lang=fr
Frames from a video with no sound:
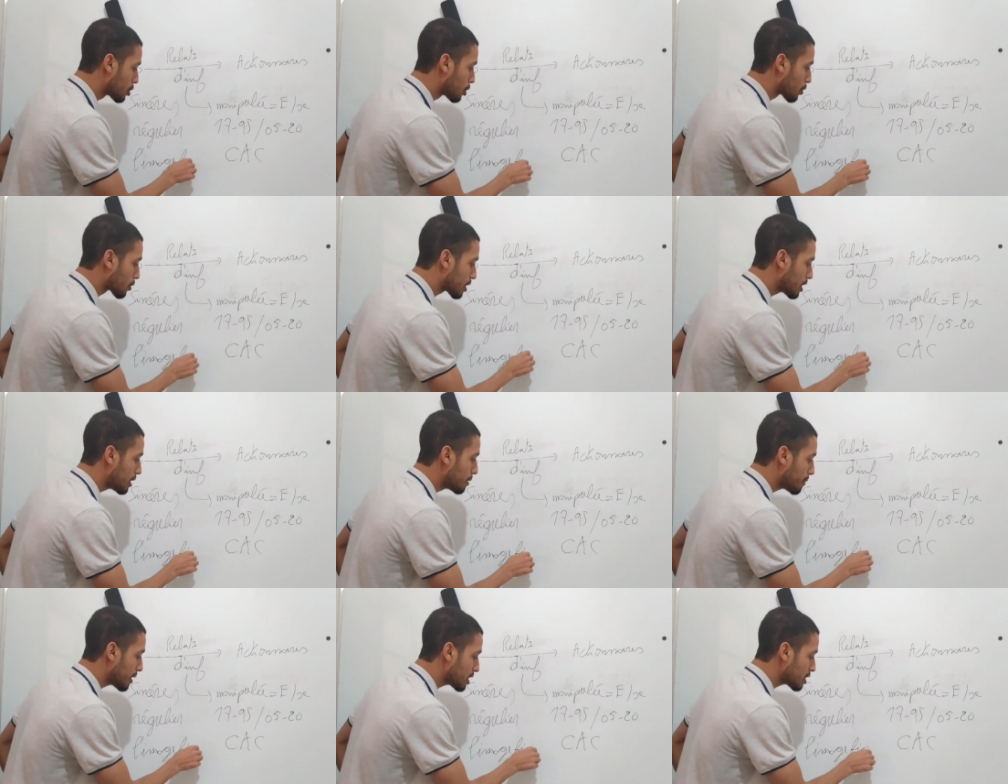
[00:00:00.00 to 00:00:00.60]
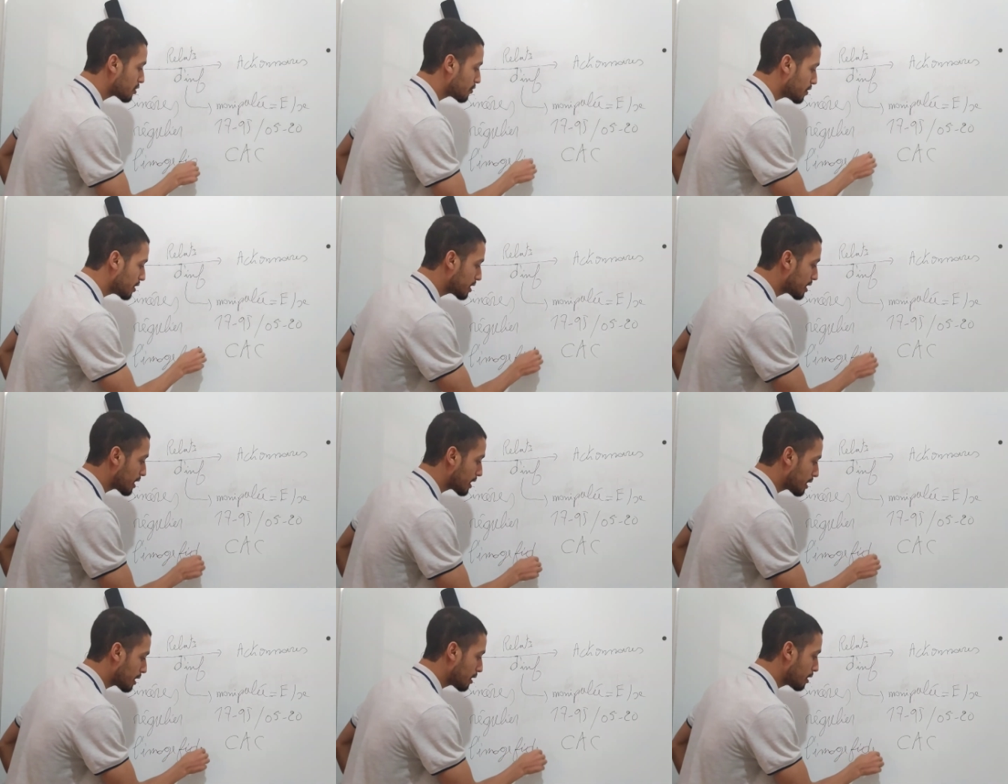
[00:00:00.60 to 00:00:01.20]
Donc, l'image
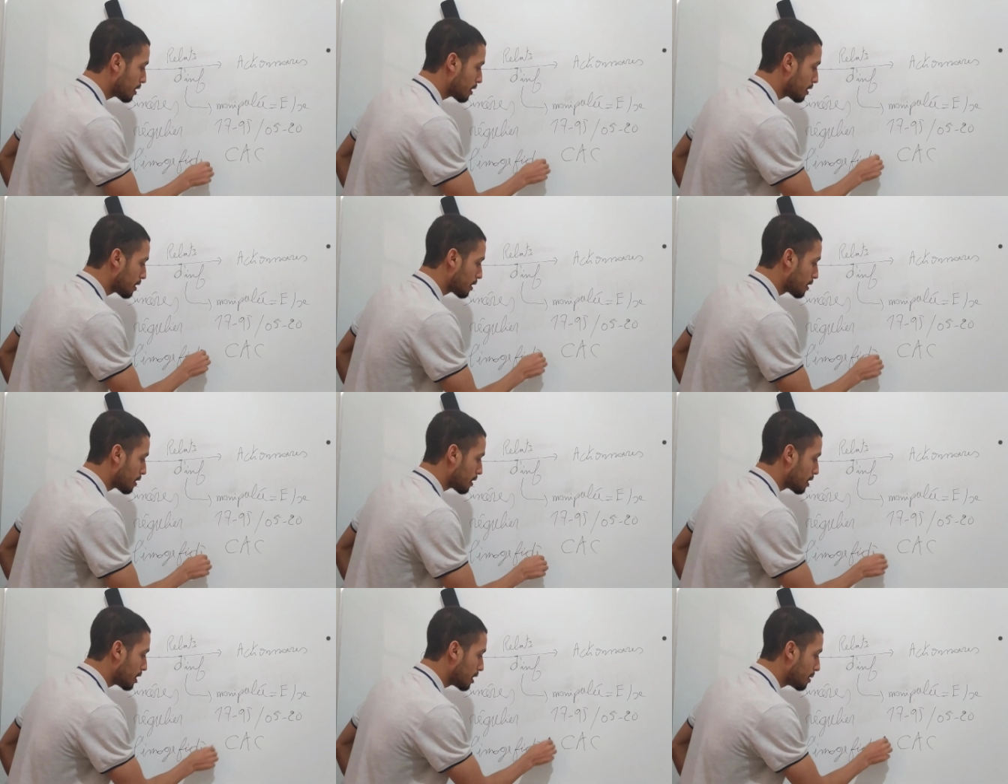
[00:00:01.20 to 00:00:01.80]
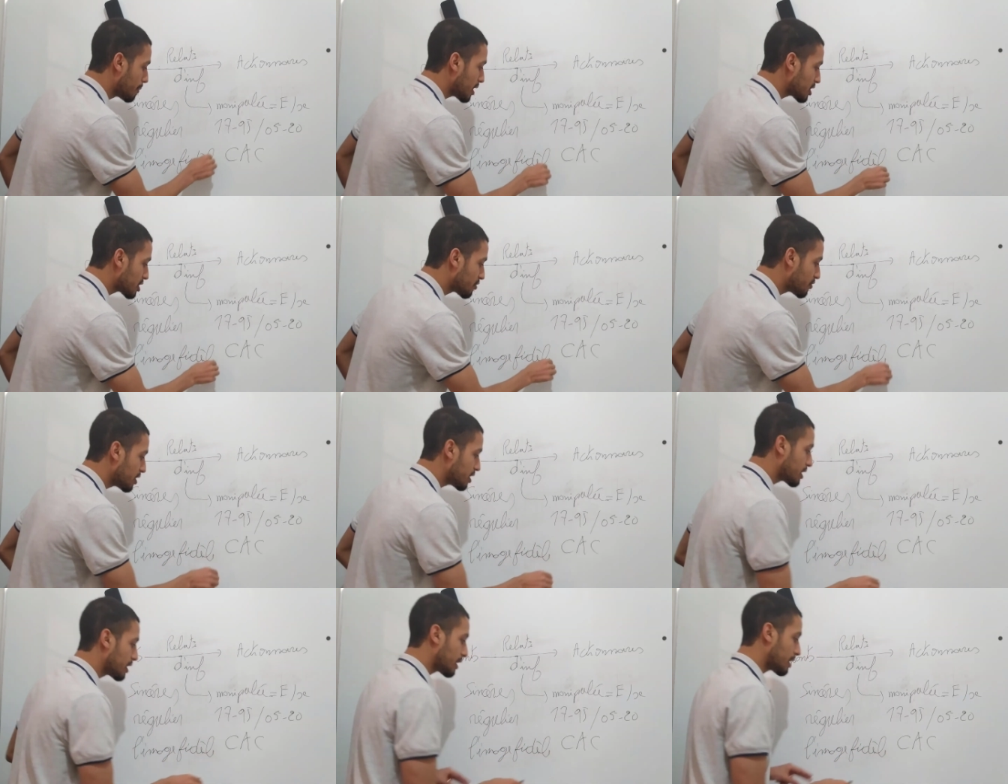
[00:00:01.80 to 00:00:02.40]
fidèle,
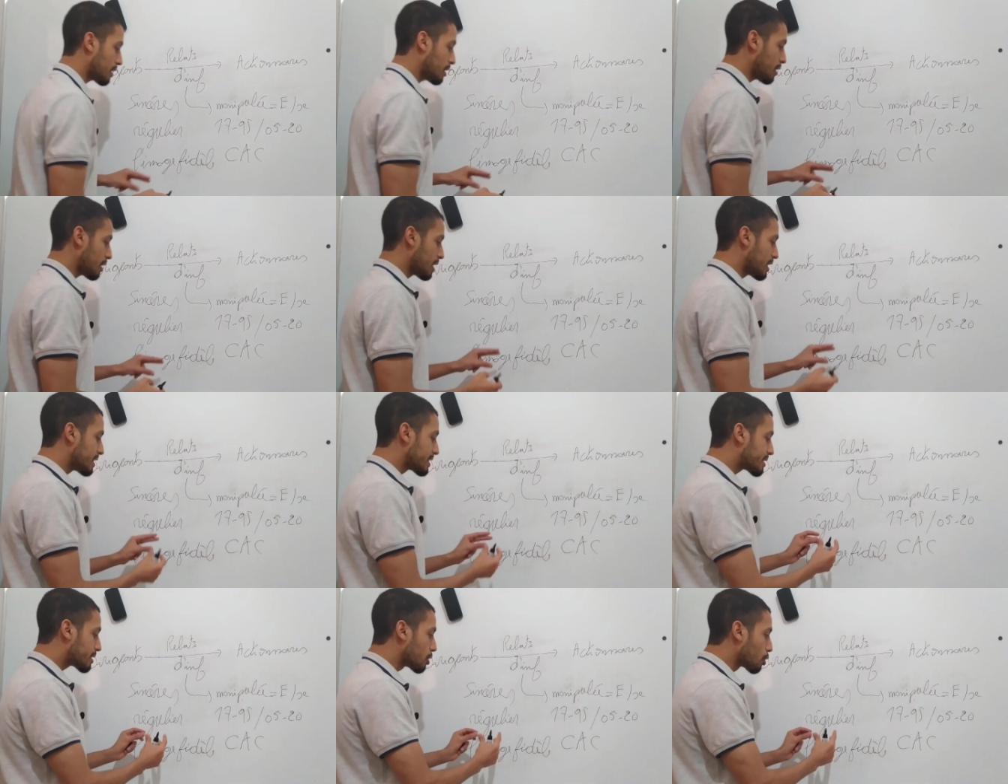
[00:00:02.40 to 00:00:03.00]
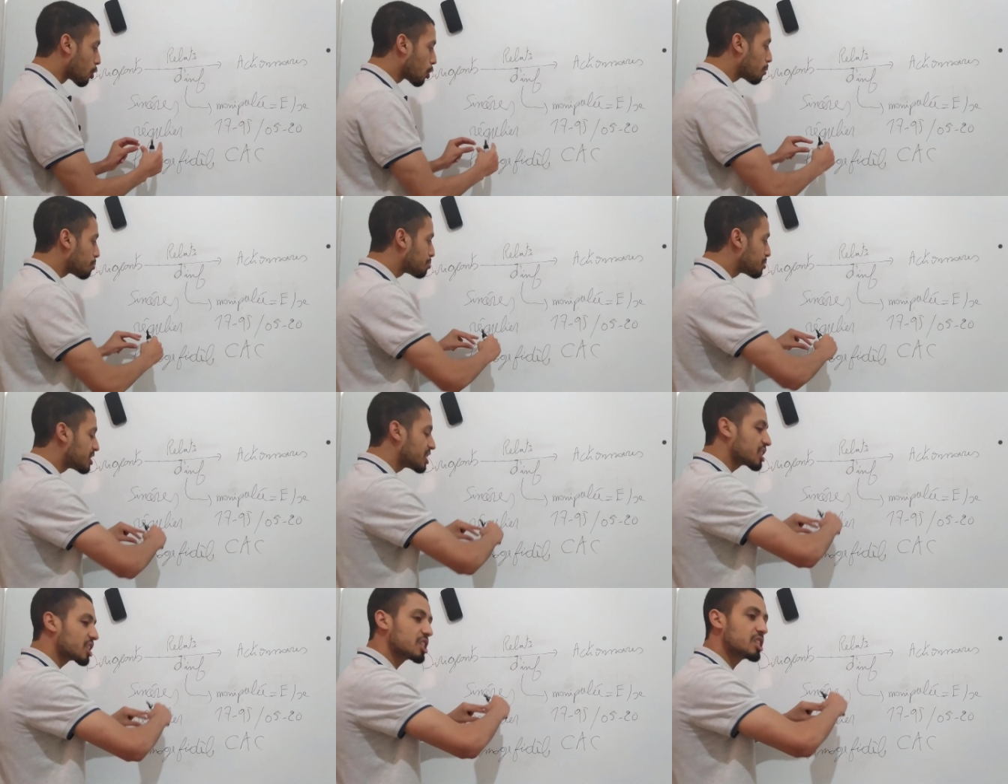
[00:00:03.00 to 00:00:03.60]
l'image fidèle, c'est
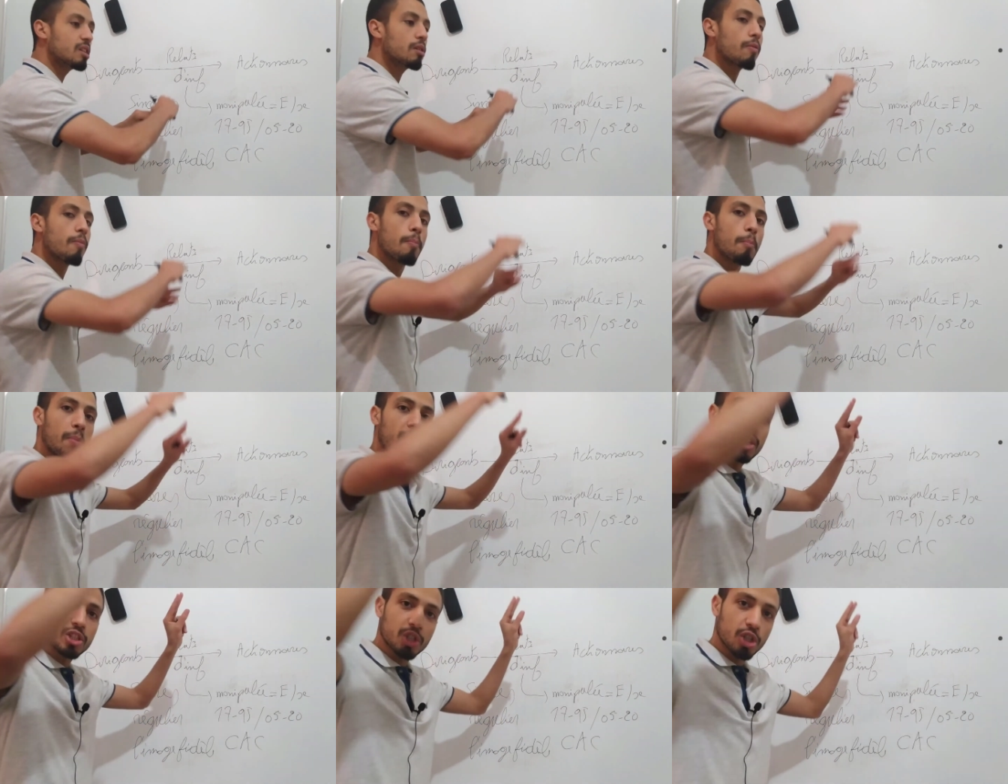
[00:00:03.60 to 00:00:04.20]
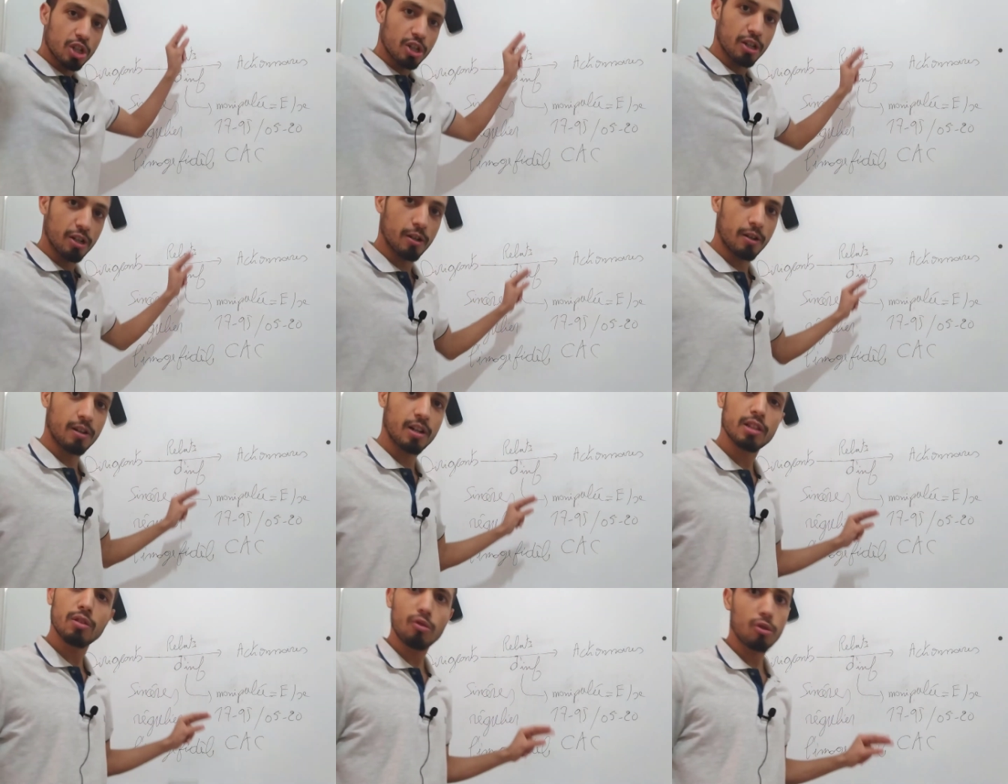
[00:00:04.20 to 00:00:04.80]
l'objectif
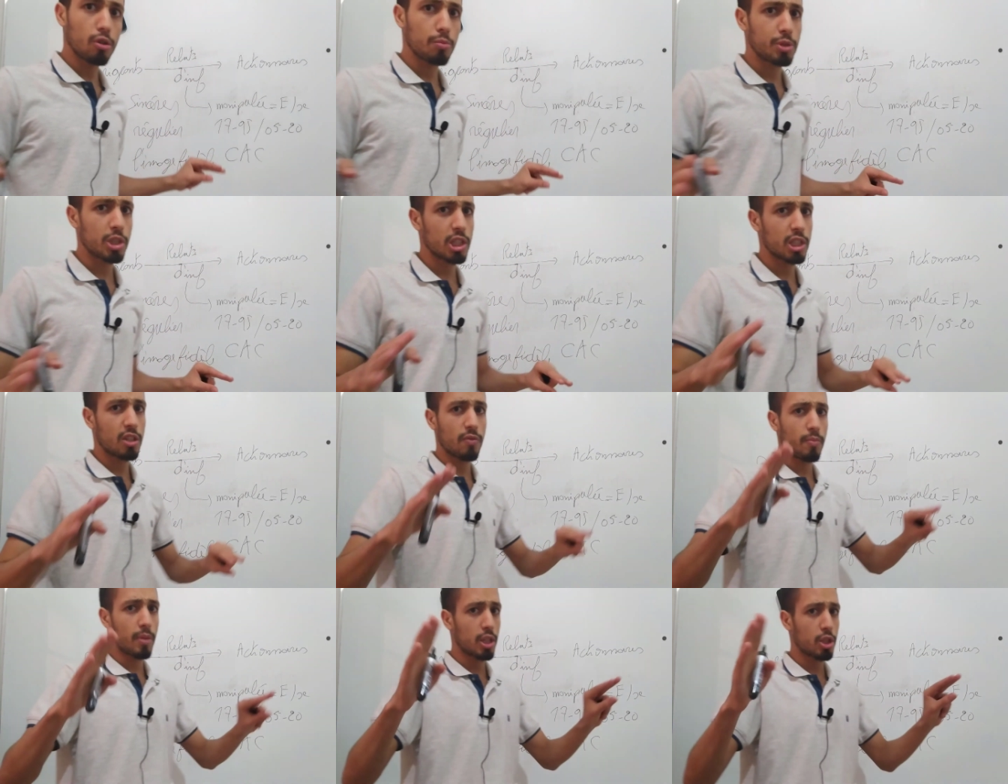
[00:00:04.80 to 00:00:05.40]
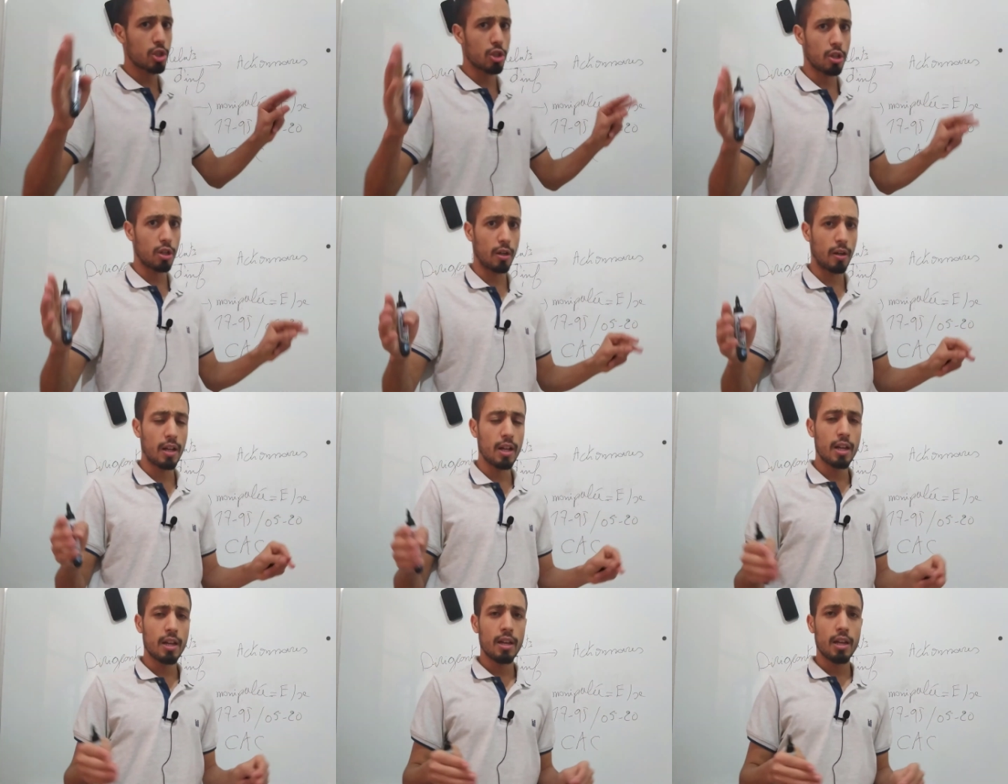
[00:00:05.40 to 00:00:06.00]
majeur. L'objectif
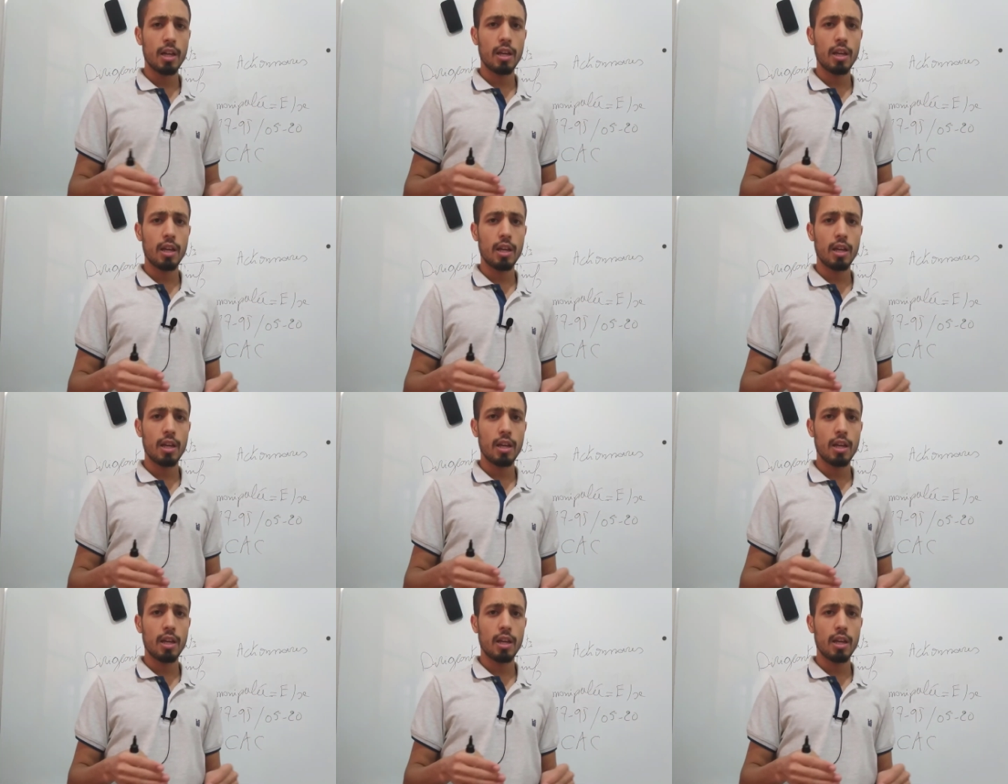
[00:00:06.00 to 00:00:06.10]
majeur.